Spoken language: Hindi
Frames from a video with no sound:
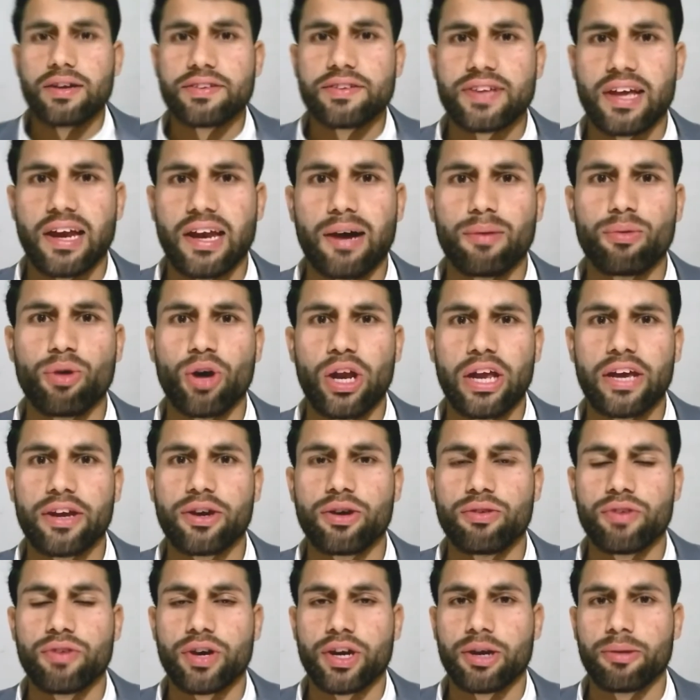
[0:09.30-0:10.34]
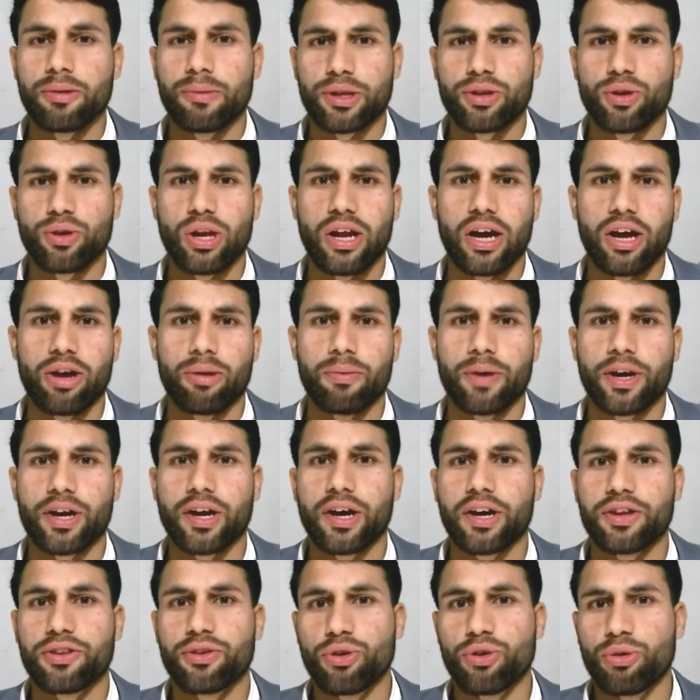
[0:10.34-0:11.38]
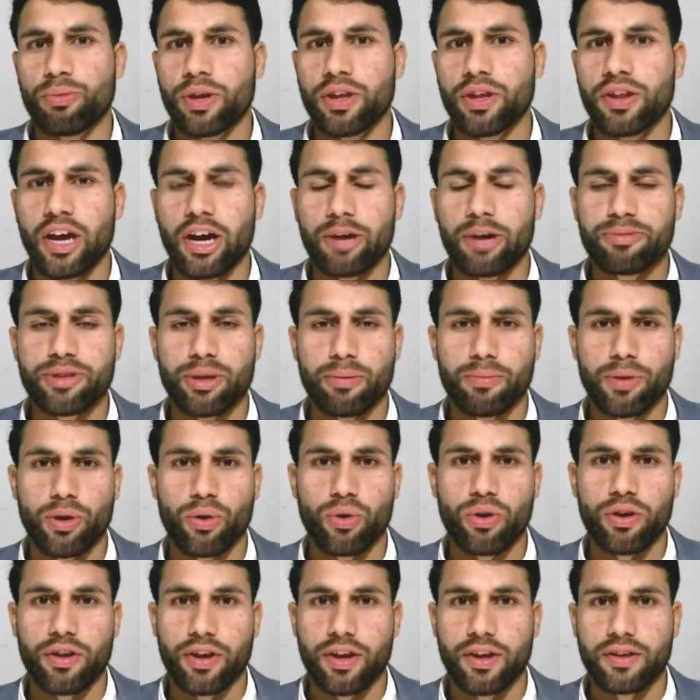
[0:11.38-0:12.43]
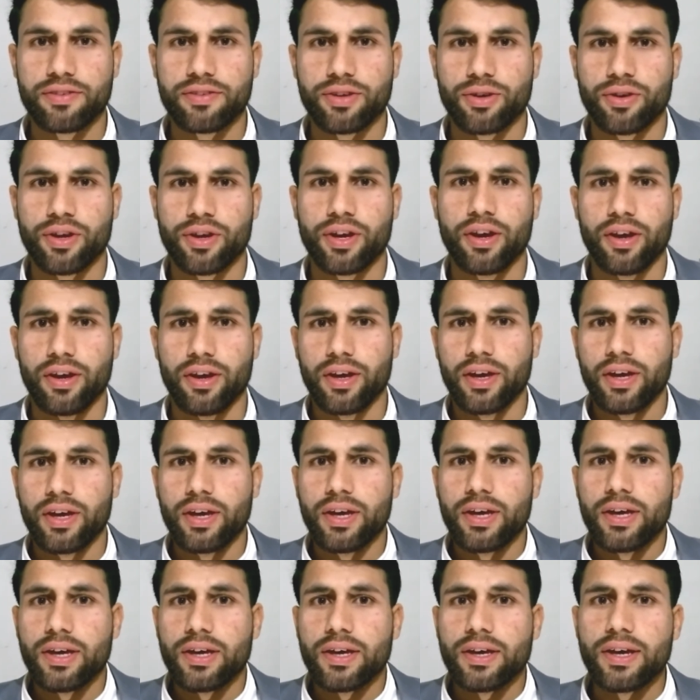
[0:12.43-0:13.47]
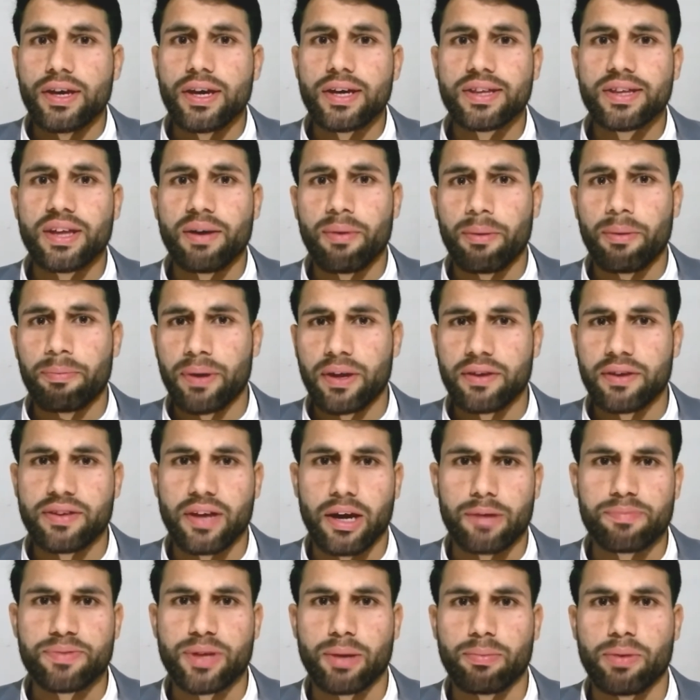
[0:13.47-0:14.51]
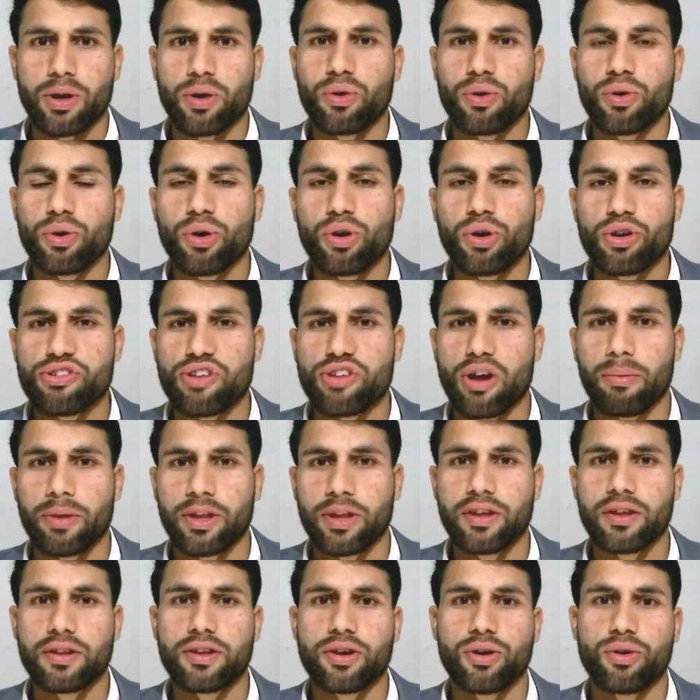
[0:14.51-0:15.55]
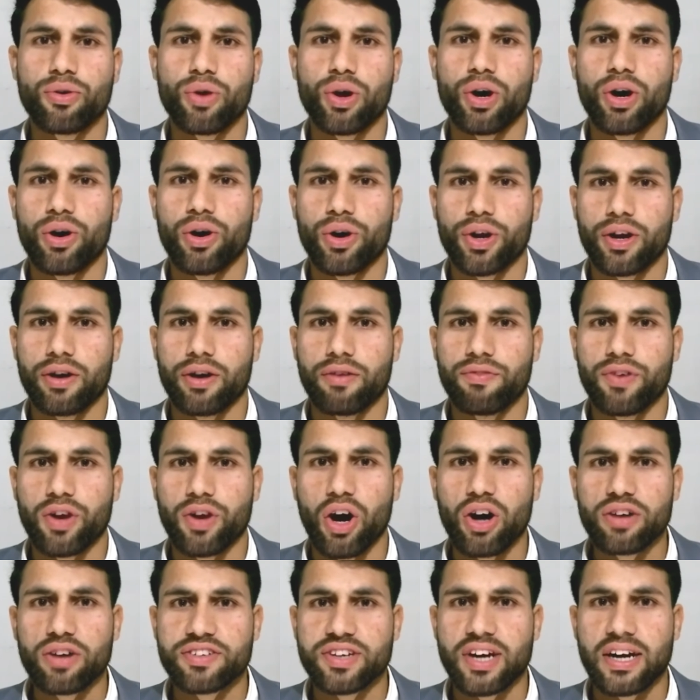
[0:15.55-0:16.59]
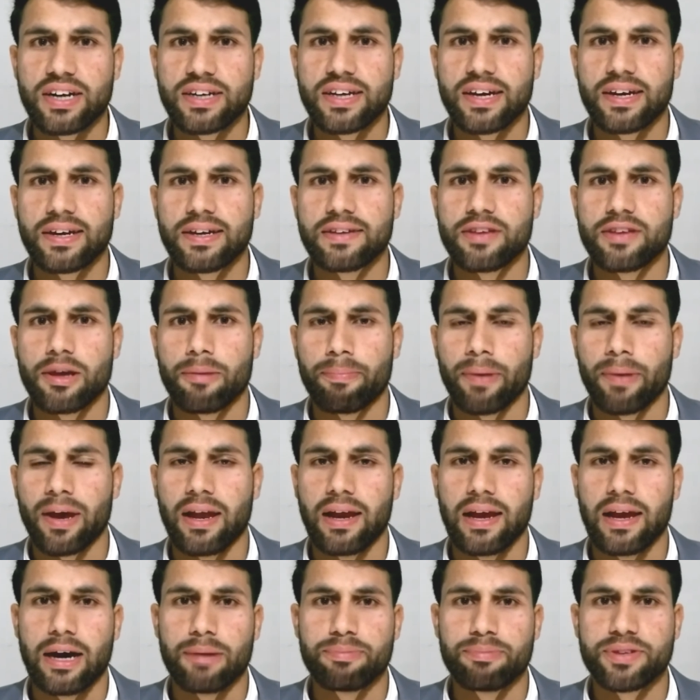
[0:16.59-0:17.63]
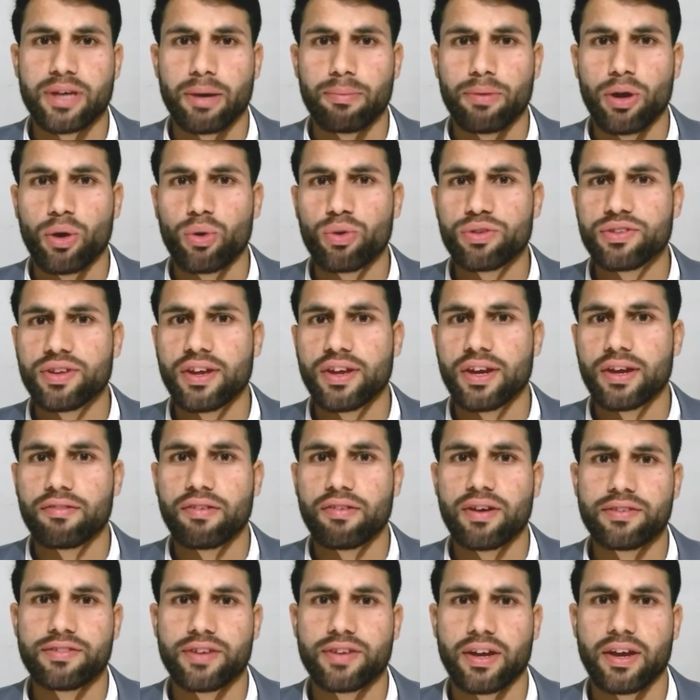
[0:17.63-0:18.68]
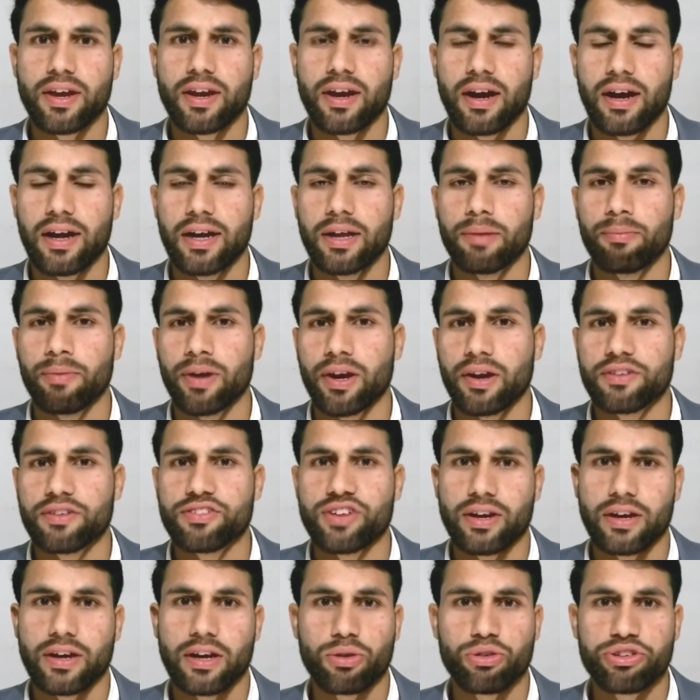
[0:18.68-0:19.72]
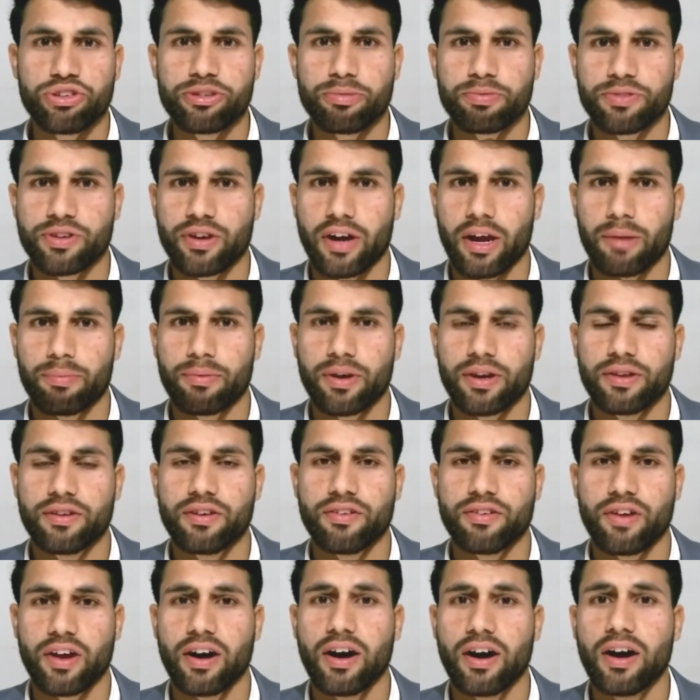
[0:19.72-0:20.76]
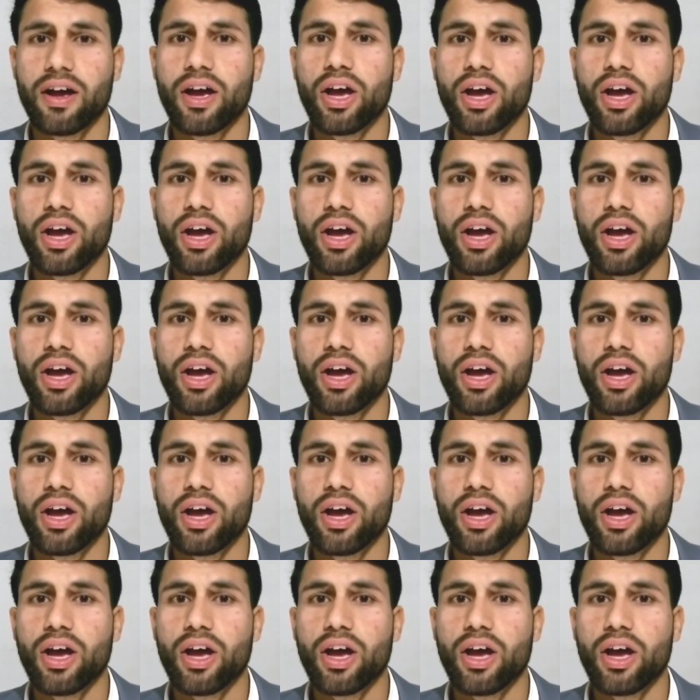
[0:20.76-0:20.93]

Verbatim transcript: अस्सलाम वालेकुम वरकत उम्मीद है आप सब लोग खैरियत से होंगे एक दफ़ा फिर से आप सब लोगों को खुश आमदीद कहूँगा और व्लॉग स्टार्ट करने से पहले आप सब लोगों से रिक्वेस्ट है कि काइंडली मेरे चैनल को सब्सक्राइब कर दीजिएगा